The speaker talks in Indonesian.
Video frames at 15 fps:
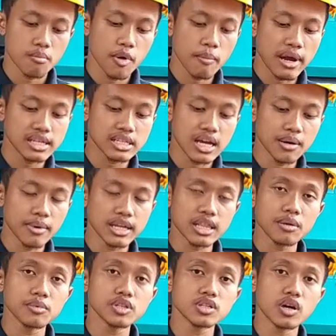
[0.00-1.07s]
pemasangan
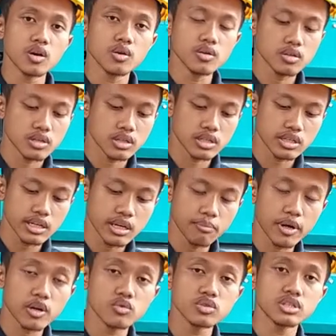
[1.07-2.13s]
mata pisau di
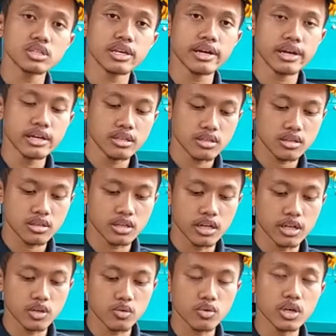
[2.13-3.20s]
sini penguncinya
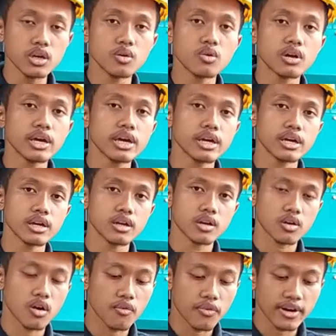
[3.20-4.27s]
dilindungi oleh
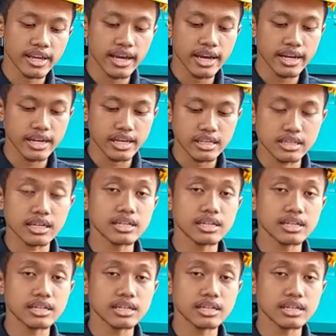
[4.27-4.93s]
covernya ini.